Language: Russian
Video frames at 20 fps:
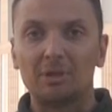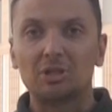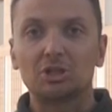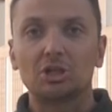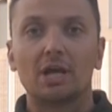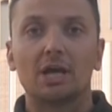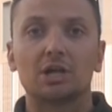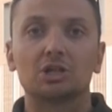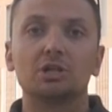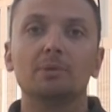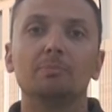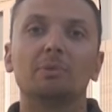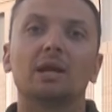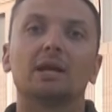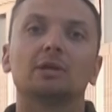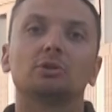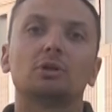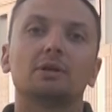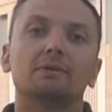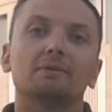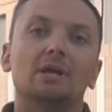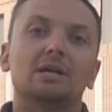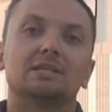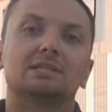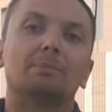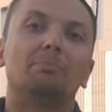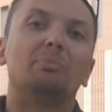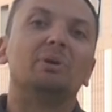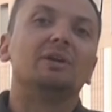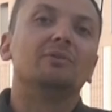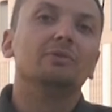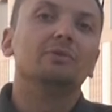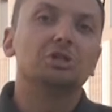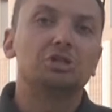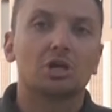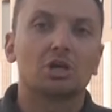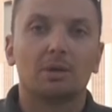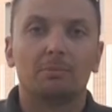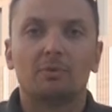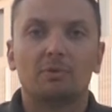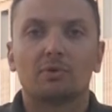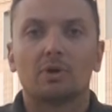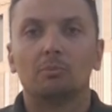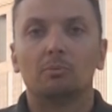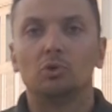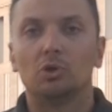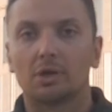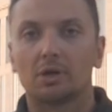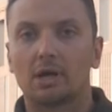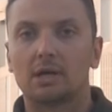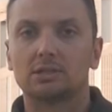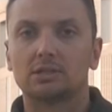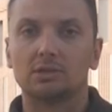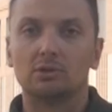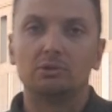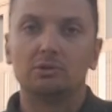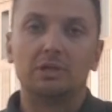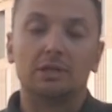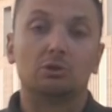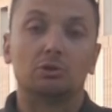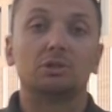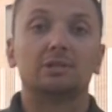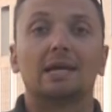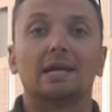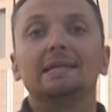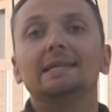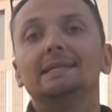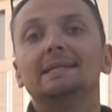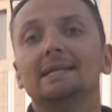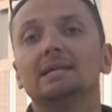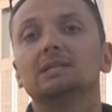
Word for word: Типичные ошибки, которые являются привычками в коммуникации людей, то есть они